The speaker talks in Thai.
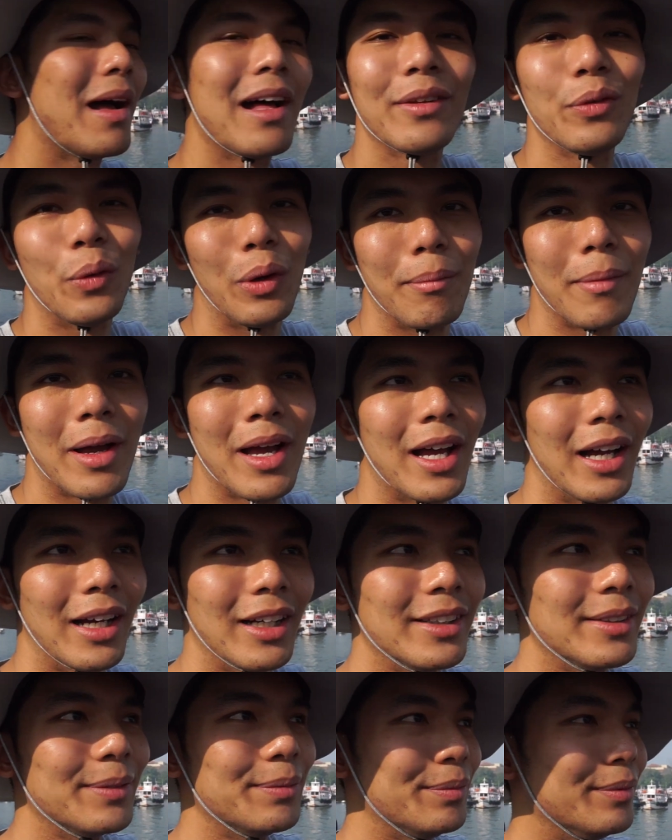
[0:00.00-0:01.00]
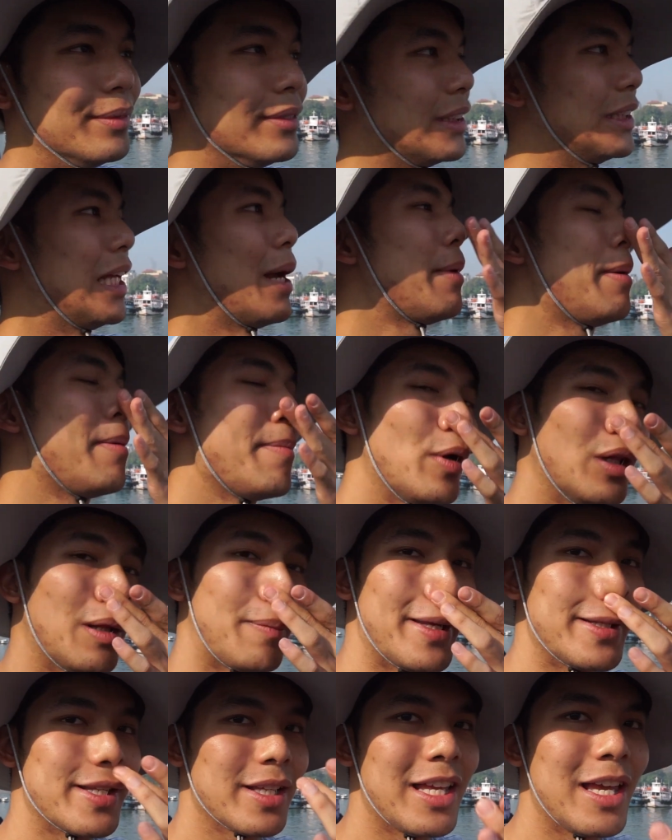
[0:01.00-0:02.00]
มากสวยมากถ้าไม่มีมล
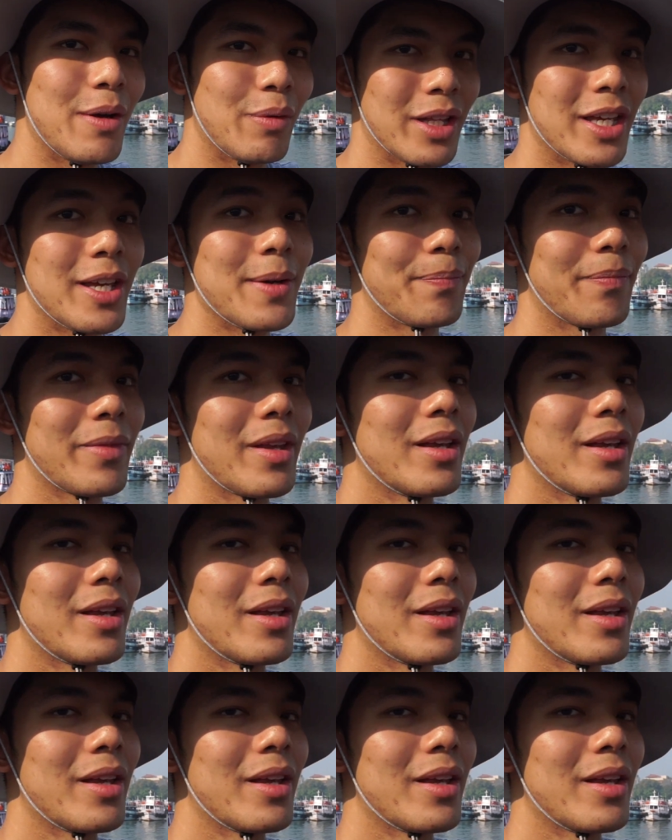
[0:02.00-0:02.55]
พิษจะดีกว่านี้